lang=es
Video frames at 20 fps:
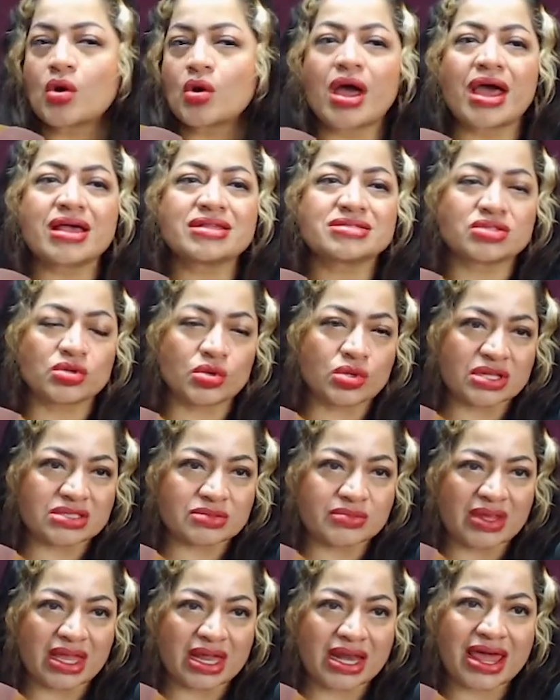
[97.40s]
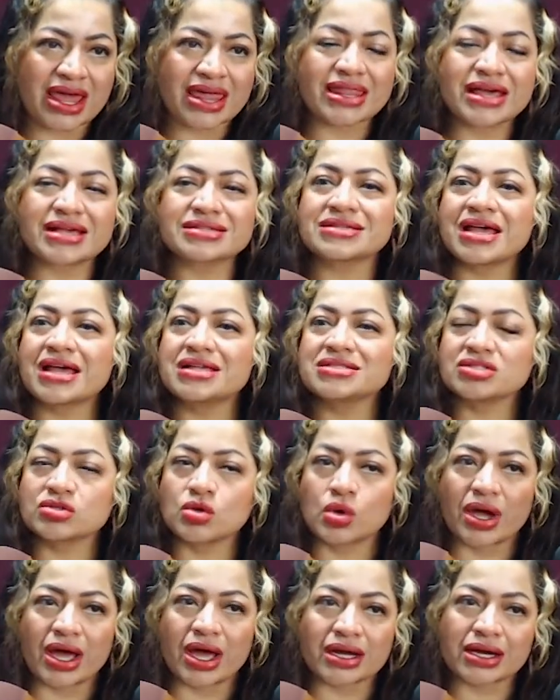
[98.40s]
han sido desmañanadas, han
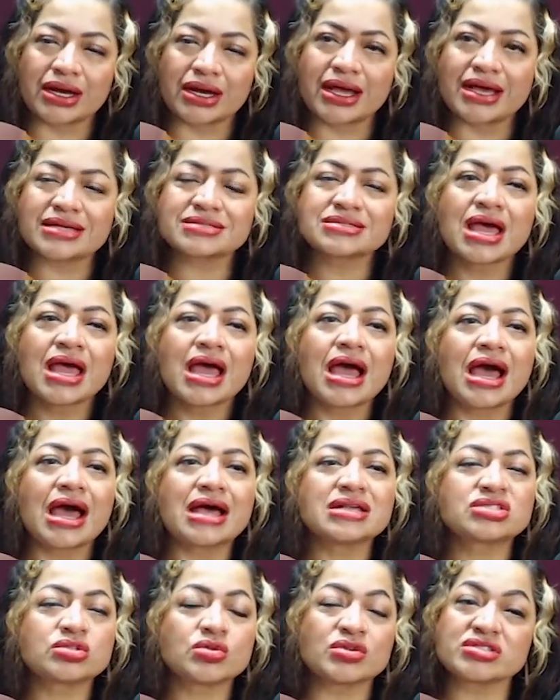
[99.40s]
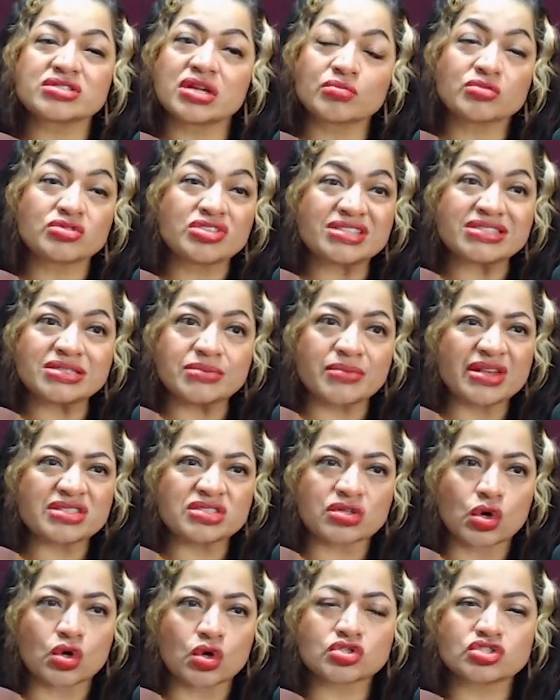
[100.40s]
sido carreras, ha sido hacer muchísimas
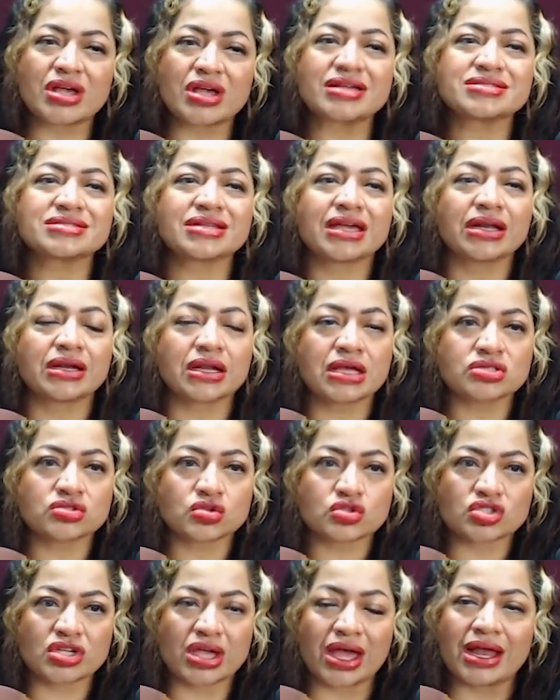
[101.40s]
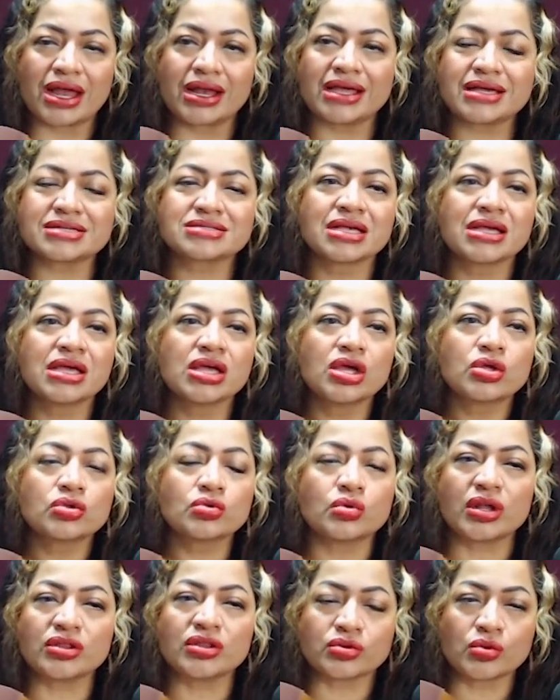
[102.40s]
cosas en redes sociales.
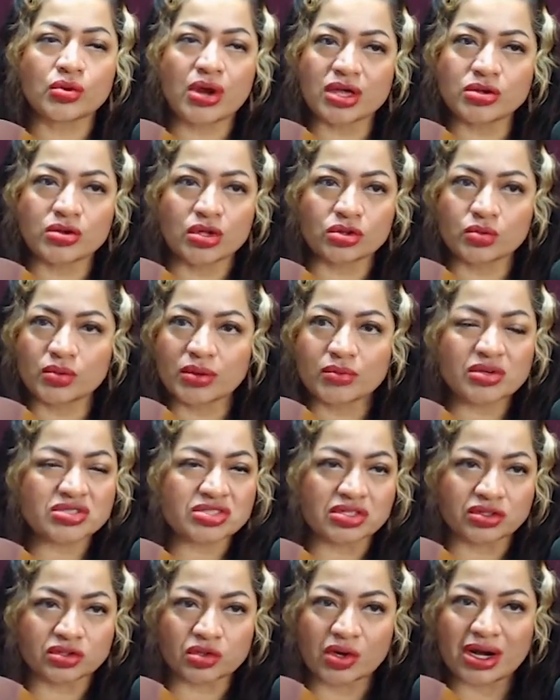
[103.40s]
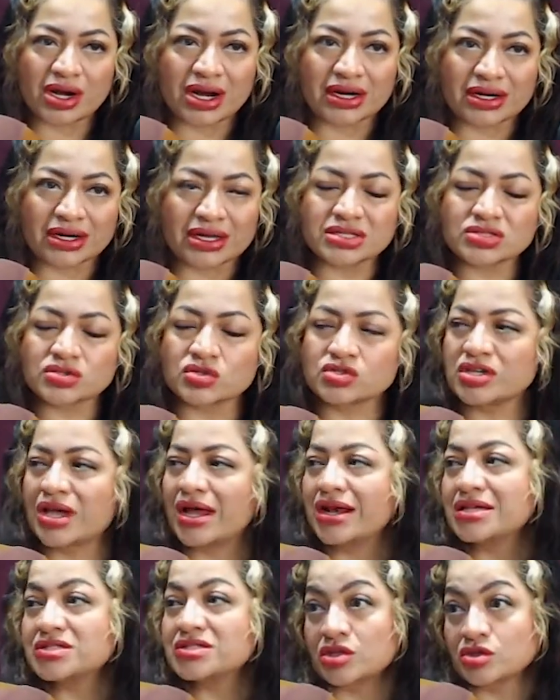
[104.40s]
Durante un año anduvimos en todas las redes
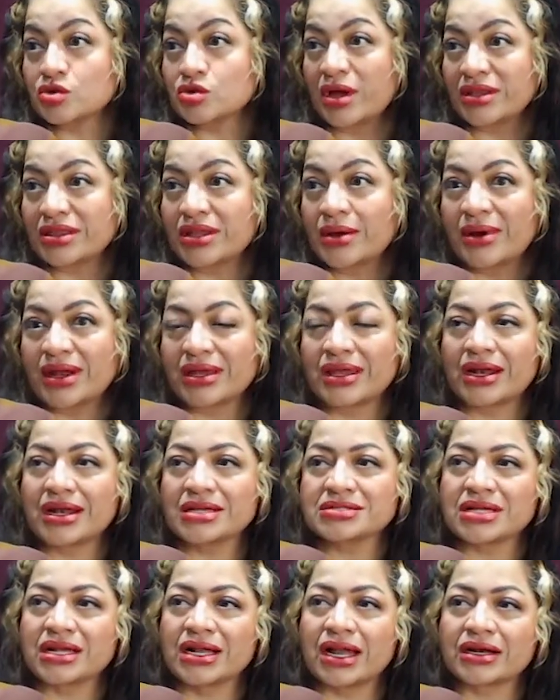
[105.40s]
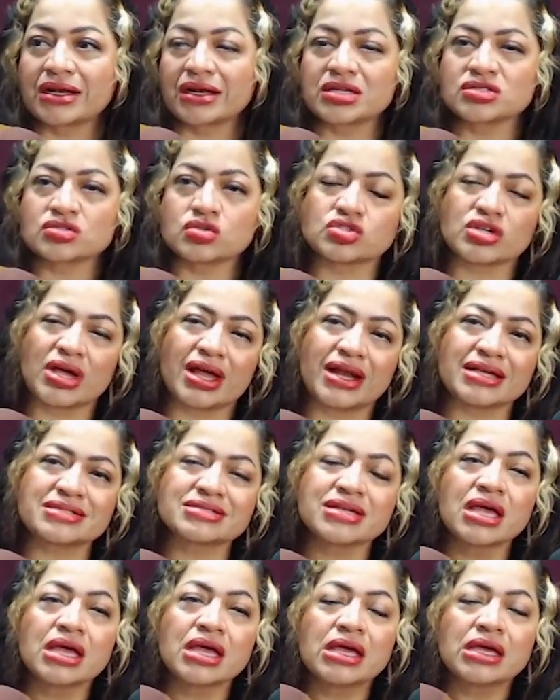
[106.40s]
sociales, yo andaba allá en las, redes sociales
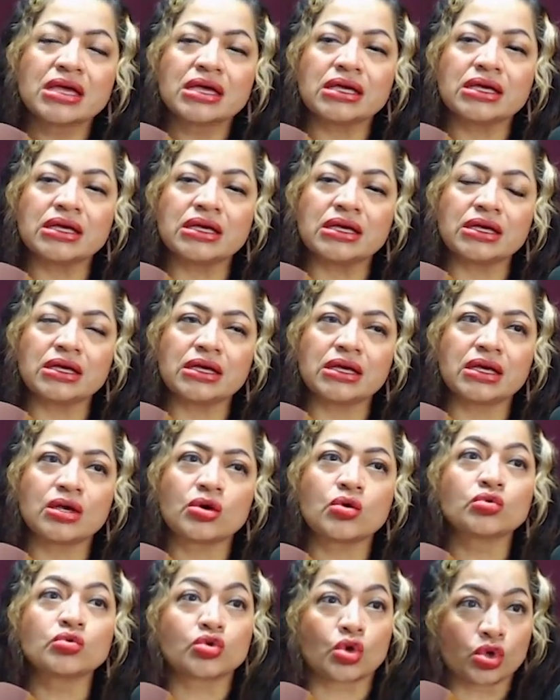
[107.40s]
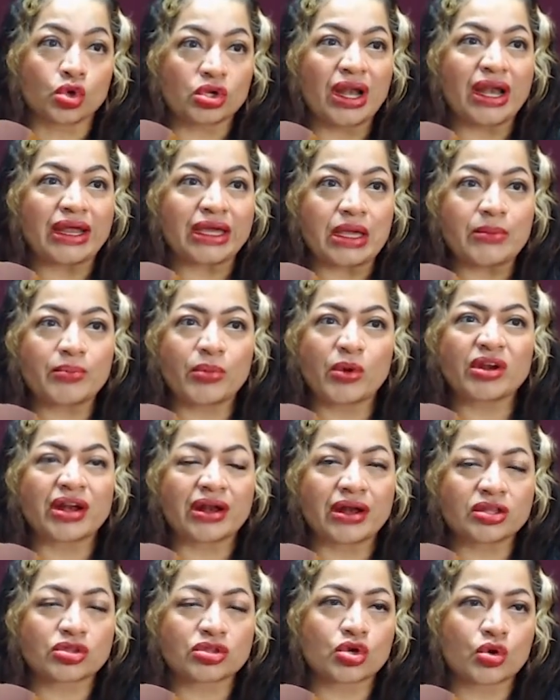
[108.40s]
y, y junto con el equipo, y
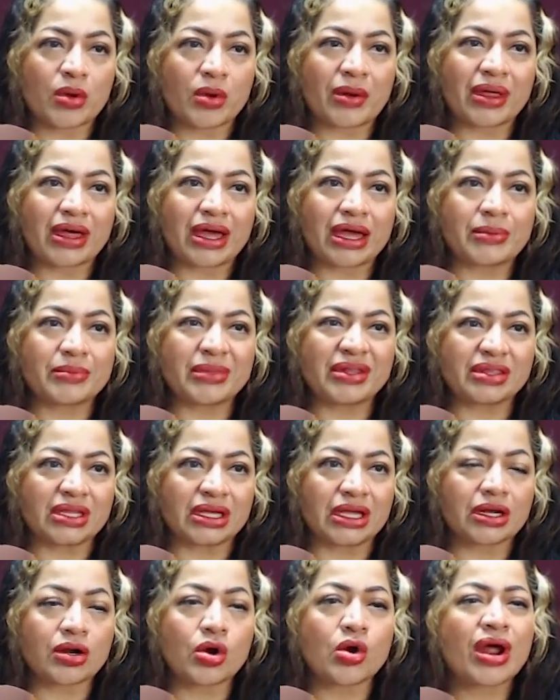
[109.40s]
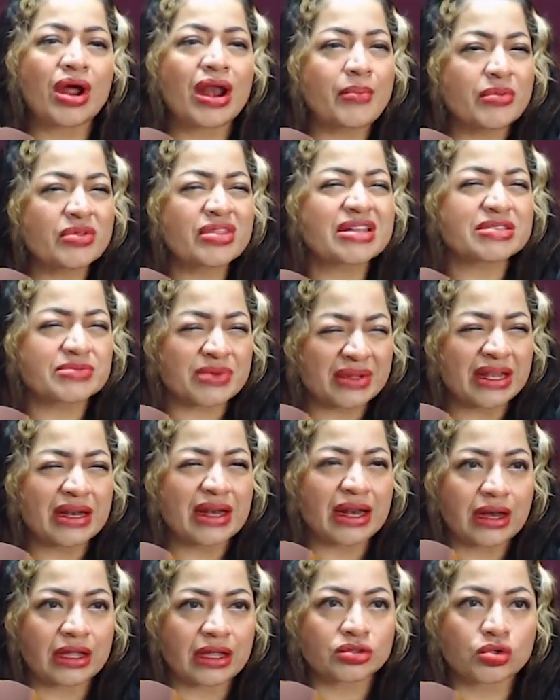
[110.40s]
Renato no me va a dejar mentir, ojalá pudieras venir
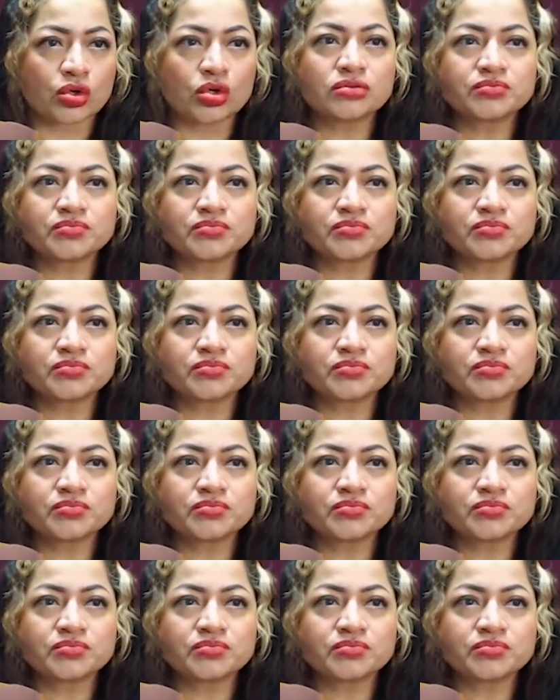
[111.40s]
Renato,